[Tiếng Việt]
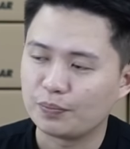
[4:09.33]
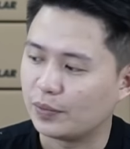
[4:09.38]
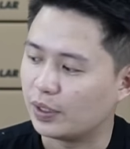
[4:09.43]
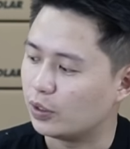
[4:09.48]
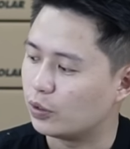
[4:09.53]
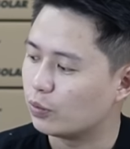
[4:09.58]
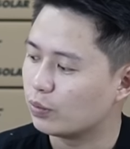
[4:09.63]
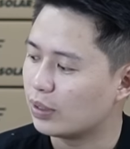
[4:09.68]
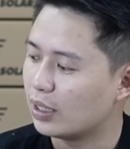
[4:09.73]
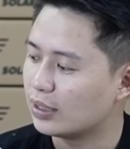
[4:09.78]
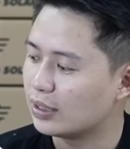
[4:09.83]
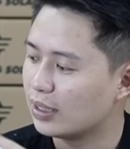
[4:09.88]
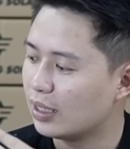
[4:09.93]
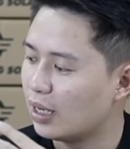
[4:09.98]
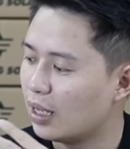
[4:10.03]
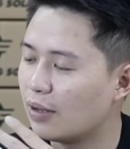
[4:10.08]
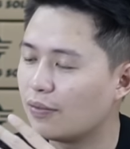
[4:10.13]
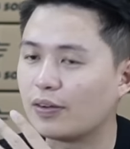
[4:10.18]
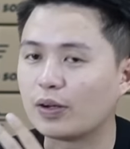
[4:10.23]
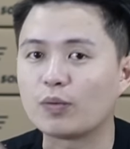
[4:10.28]
thì chúng ta sẽ
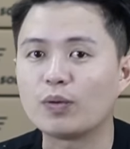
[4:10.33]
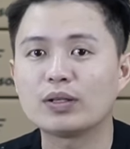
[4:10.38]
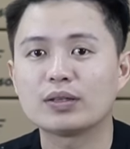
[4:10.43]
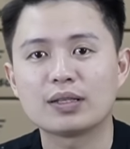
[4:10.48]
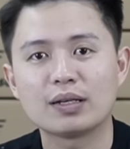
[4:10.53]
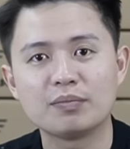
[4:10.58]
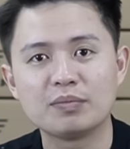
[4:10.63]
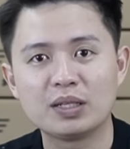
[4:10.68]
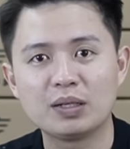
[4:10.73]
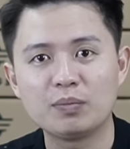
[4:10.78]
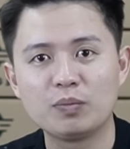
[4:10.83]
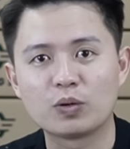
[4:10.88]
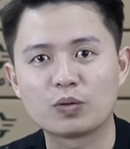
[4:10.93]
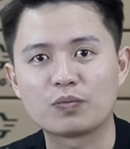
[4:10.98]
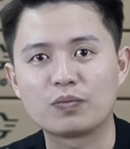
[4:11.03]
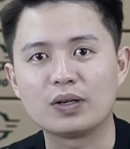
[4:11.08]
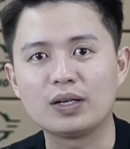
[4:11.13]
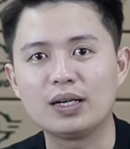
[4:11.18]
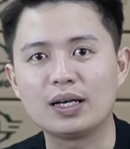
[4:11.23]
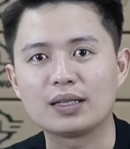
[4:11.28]
lại phải quan tâm đến một
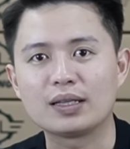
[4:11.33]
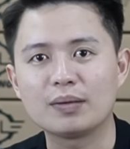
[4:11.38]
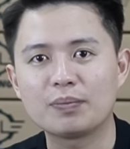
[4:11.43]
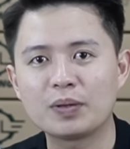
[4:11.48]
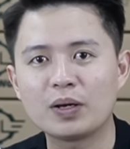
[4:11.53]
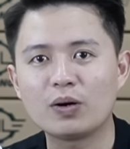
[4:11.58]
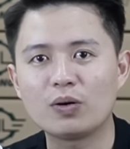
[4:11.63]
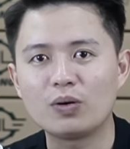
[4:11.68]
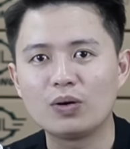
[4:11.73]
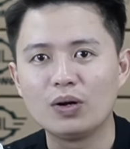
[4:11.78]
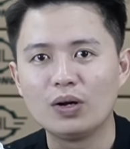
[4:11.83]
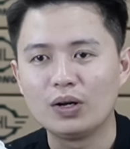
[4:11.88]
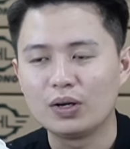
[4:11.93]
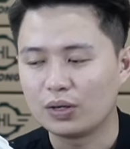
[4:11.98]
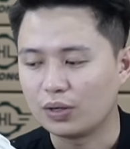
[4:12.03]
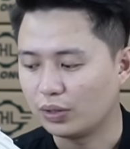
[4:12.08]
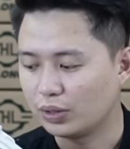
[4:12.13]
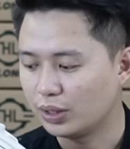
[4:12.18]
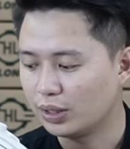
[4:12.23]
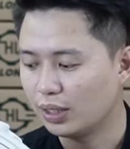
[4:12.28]
vấn đề tiếp theo
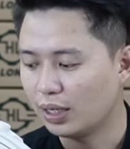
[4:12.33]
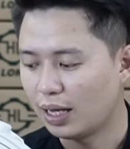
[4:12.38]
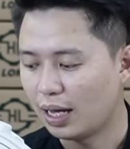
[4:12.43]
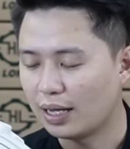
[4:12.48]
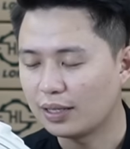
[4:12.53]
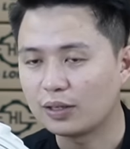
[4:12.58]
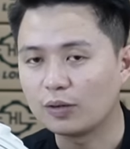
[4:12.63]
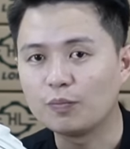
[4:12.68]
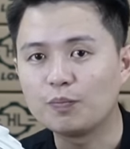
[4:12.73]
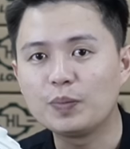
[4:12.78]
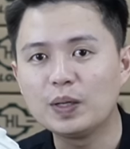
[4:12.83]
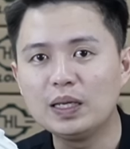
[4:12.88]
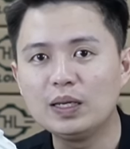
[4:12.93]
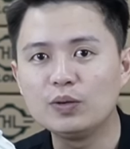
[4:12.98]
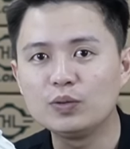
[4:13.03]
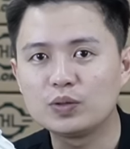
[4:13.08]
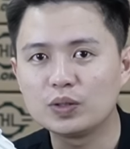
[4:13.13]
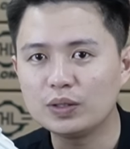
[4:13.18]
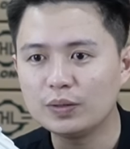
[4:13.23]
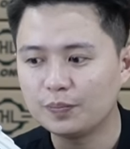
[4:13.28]
đó chính là hệ thống pin
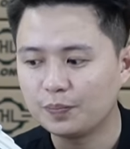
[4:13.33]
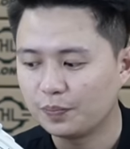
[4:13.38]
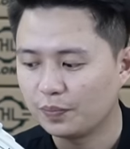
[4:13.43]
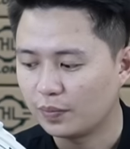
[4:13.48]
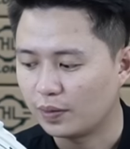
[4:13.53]
lưu trữ